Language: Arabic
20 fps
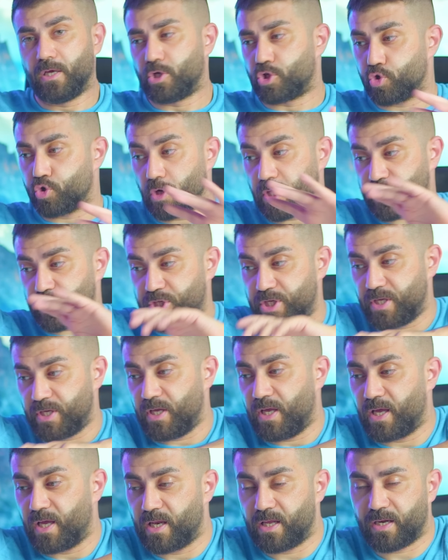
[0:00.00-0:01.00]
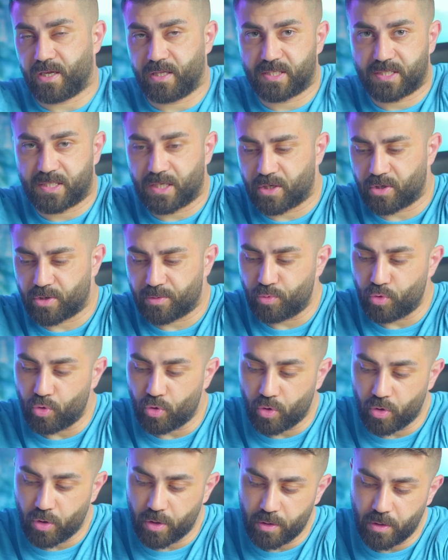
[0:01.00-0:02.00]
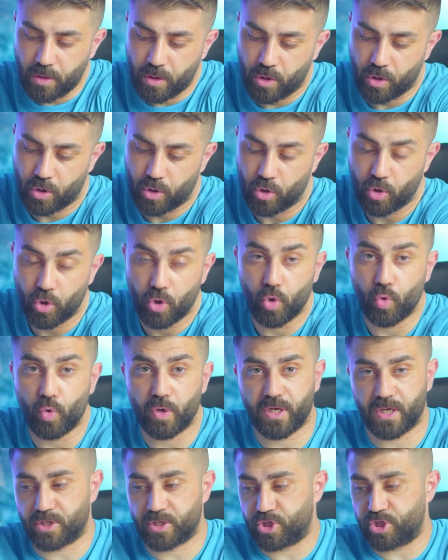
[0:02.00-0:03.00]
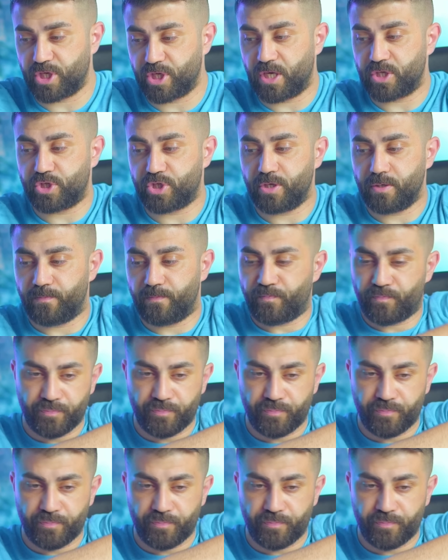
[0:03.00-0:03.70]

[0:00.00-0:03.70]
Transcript: شو الاشي اللي راح تستغربوه هون هو كرت الشاشة